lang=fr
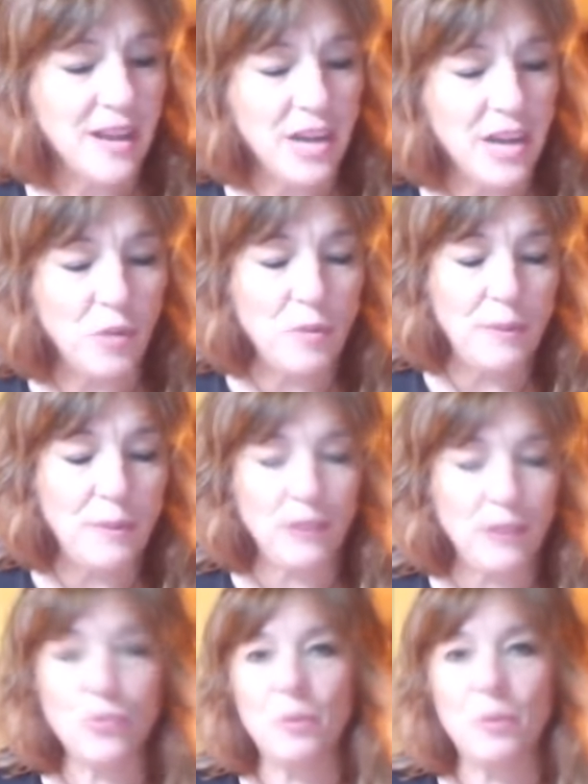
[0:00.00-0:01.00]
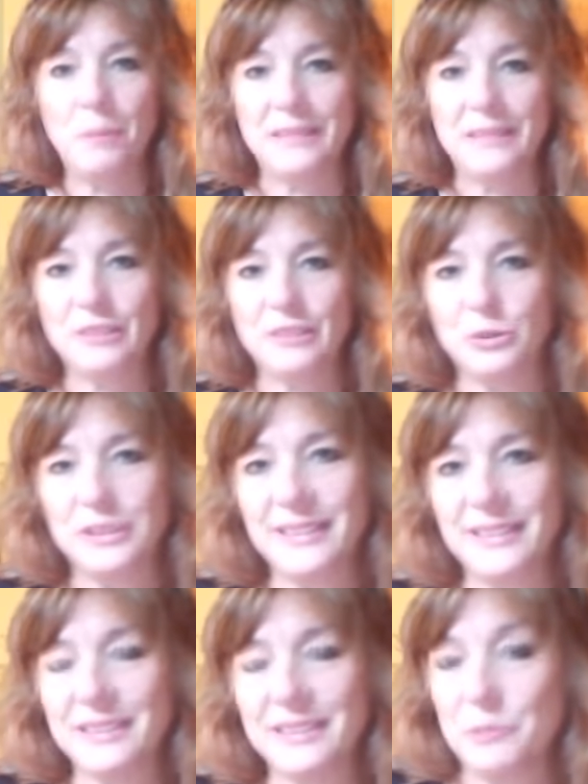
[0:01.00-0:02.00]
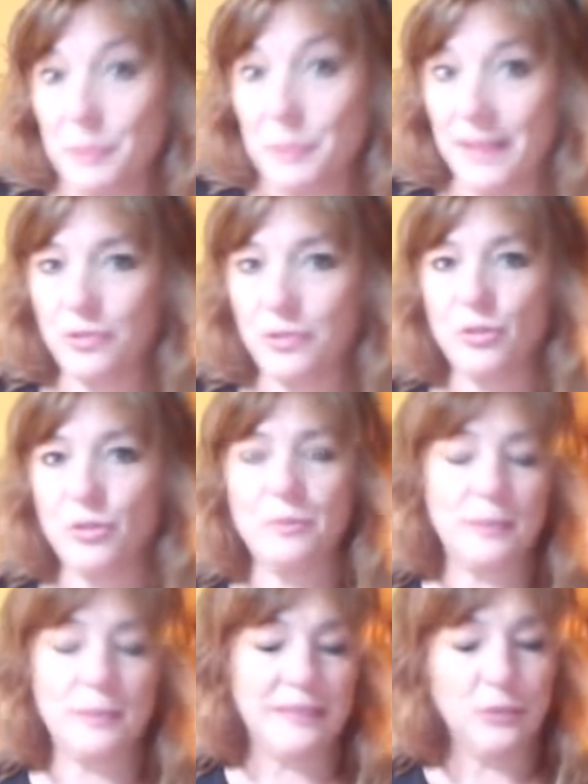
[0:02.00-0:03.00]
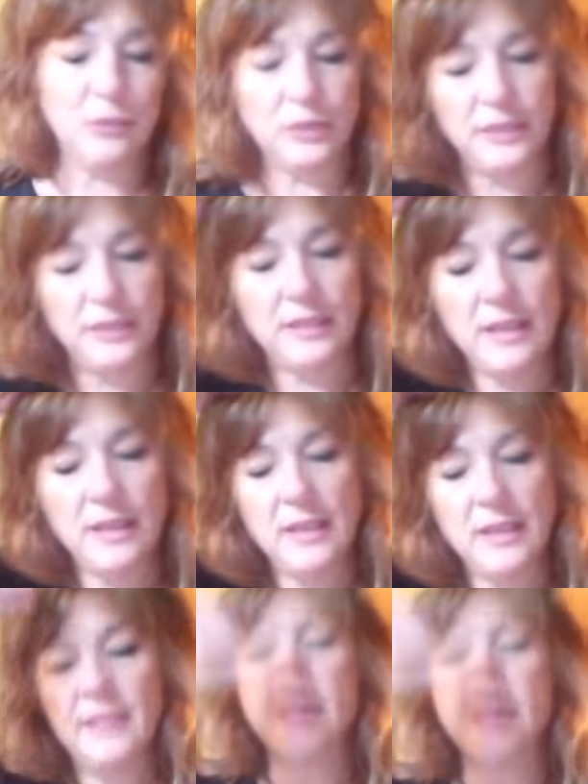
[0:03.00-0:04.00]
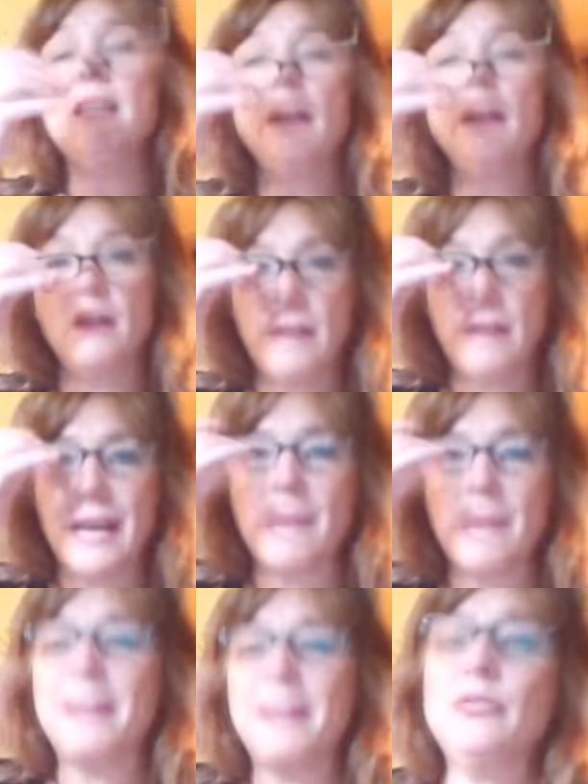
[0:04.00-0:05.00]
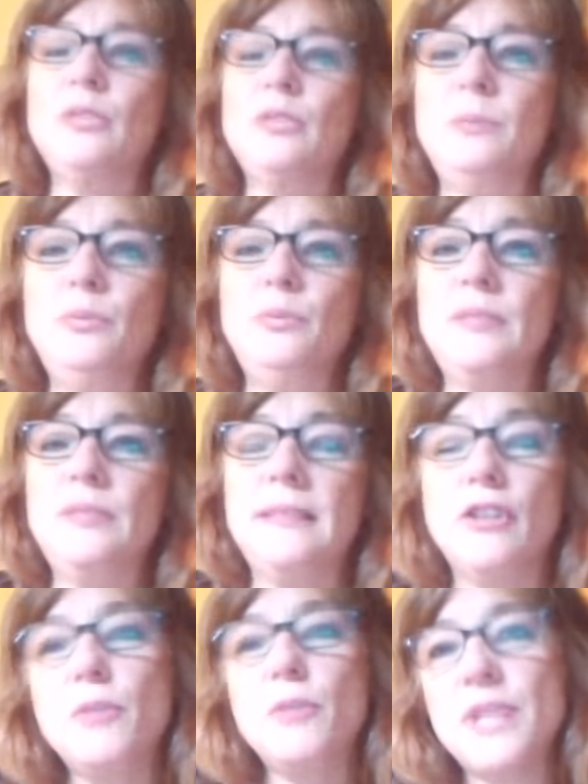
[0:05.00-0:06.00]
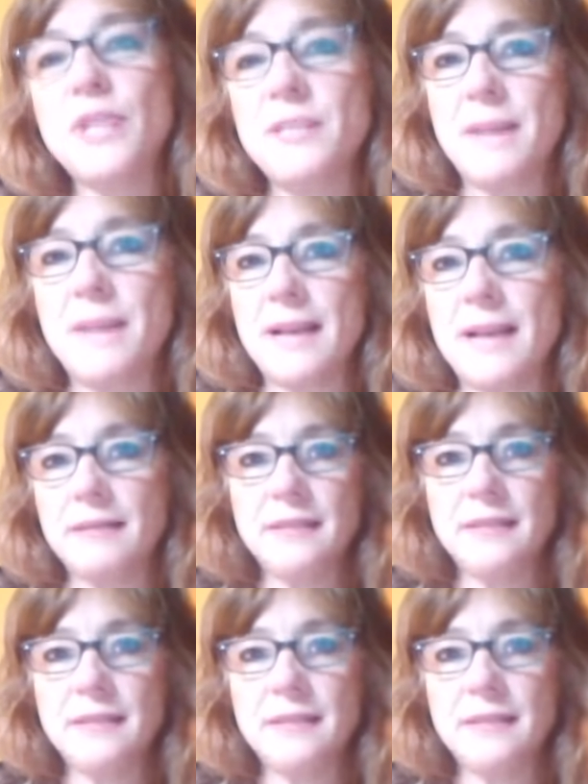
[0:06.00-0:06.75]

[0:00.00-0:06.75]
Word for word: Alors on me parle de l'homme préhistorique, il me parle de l'homme préhistorique qui, euh, à la base, au début, c'était comme un animal.